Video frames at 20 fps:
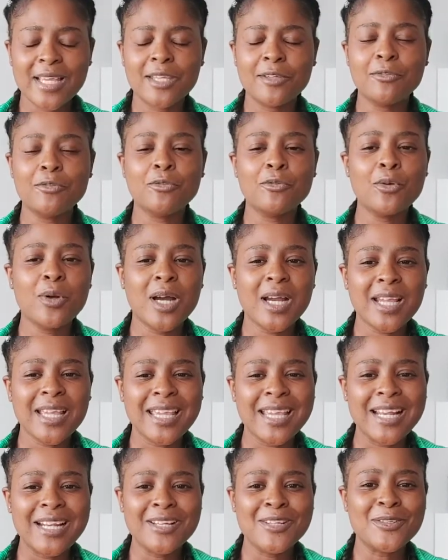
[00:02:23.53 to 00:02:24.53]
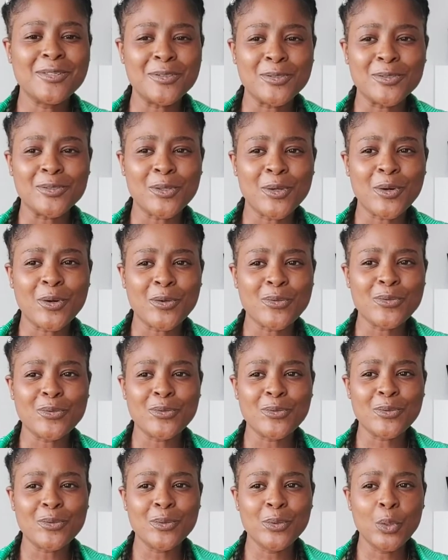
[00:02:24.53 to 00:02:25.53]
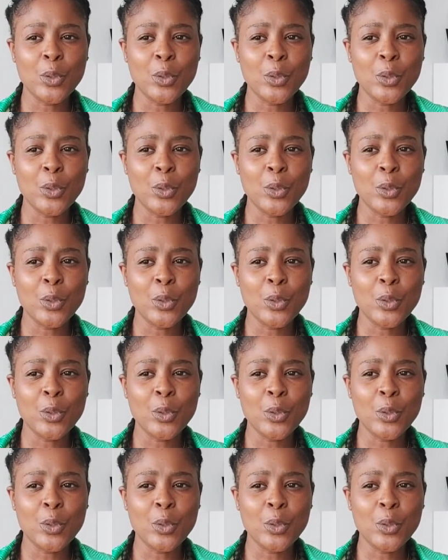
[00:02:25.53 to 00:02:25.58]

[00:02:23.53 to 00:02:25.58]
il faut en quelque sorte